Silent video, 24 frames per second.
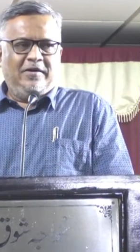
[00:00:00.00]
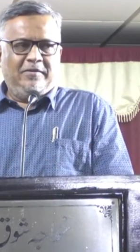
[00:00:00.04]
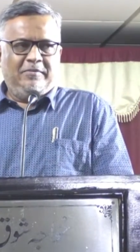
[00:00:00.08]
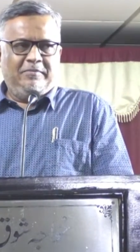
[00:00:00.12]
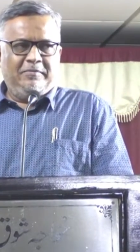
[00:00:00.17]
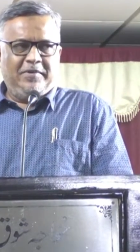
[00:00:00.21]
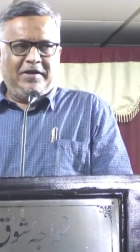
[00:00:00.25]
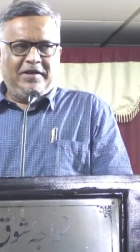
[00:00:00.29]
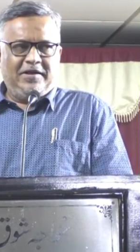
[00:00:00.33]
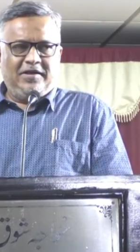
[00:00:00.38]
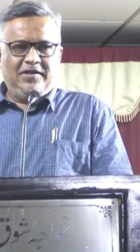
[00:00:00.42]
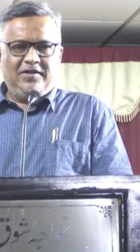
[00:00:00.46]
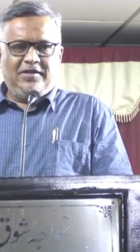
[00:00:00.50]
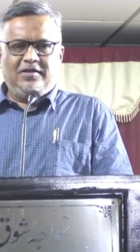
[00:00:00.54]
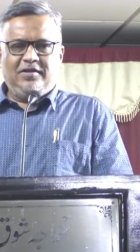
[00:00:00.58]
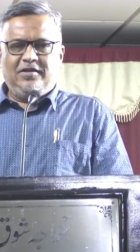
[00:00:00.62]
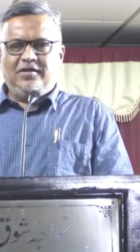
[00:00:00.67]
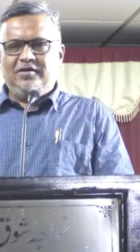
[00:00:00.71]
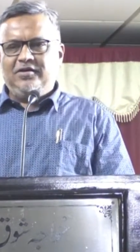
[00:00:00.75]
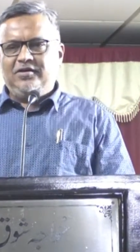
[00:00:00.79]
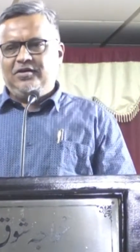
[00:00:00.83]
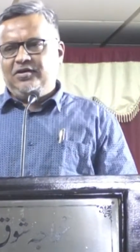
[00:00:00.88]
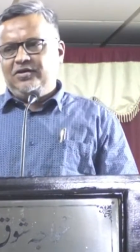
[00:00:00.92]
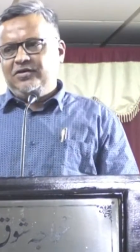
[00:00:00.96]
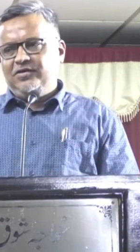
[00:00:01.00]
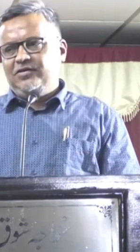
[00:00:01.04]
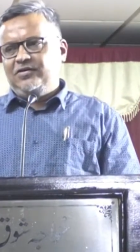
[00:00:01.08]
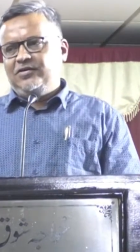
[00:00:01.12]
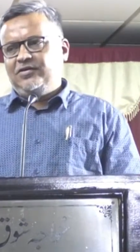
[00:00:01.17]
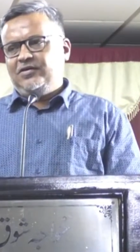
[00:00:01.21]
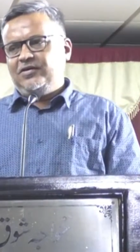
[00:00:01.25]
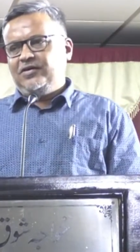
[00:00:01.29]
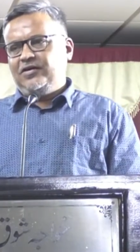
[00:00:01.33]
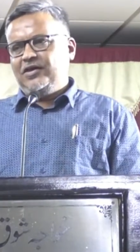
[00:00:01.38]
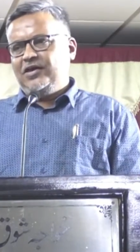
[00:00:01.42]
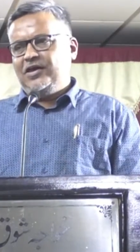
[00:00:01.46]
बहरहाल
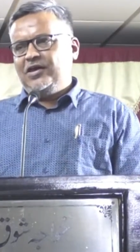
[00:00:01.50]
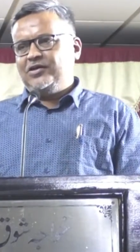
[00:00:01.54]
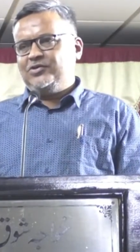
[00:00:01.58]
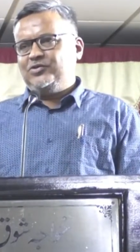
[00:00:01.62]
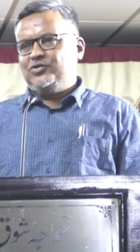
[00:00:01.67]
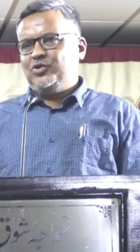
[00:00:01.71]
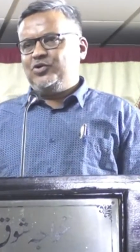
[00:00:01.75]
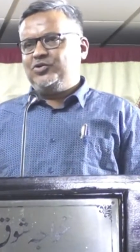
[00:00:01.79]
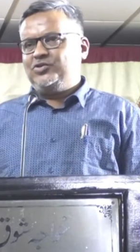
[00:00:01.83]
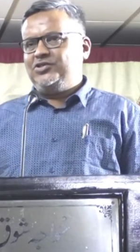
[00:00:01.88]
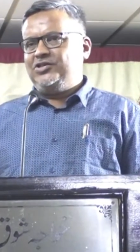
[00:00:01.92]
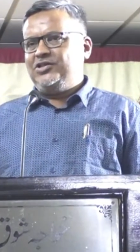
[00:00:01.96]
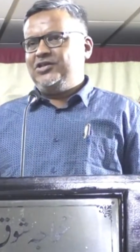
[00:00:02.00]
एक जो